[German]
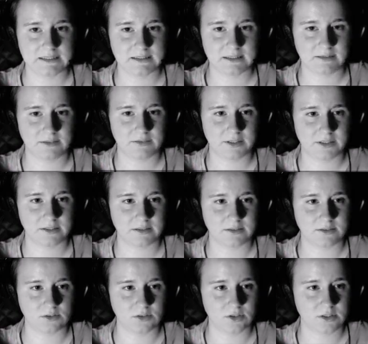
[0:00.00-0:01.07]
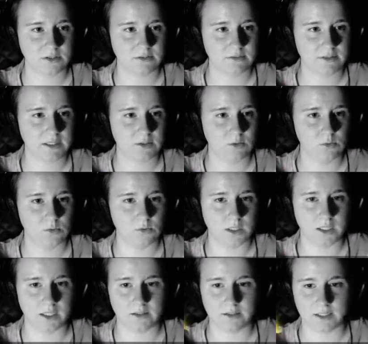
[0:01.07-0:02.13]
Damit waren es nur noch zwei.
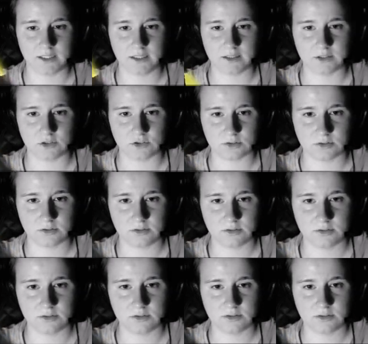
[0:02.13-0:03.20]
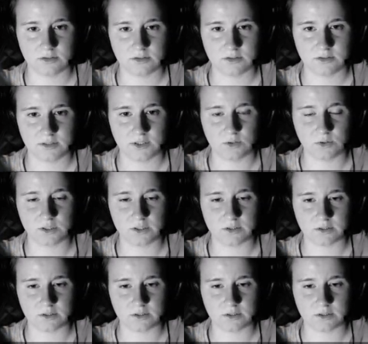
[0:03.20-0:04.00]
Oha, hat er die schon? Die guckt ich den